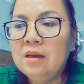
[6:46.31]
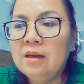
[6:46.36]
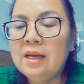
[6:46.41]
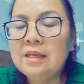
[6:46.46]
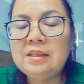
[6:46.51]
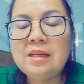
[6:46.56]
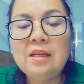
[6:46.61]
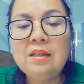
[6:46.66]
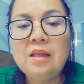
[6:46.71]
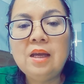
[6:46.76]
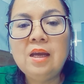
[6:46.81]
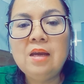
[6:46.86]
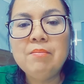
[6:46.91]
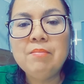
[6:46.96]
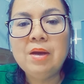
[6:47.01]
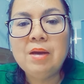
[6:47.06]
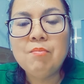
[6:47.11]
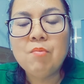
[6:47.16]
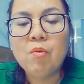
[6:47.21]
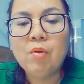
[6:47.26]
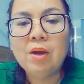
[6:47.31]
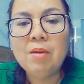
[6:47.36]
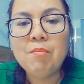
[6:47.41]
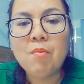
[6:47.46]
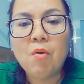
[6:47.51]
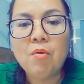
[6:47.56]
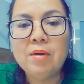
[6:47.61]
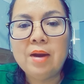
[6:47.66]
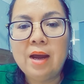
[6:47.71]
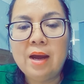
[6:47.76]
cái trái tim hay một cái
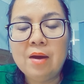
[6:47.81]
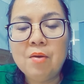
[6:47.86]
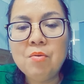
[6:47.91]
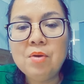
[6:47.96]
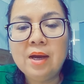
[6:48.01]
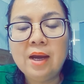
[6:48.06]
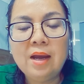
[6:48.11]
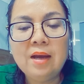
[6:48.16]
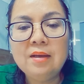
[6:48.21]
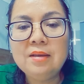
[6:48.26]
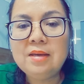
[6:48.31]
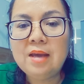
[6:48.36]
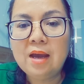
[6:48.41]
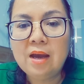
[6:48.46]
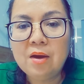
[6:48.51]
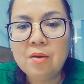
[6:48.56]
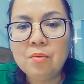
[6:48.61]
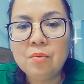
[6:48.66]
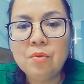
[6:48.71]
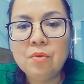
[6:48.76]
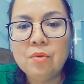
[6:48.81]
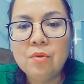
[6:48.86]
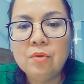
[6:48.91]
bộ não khác nhau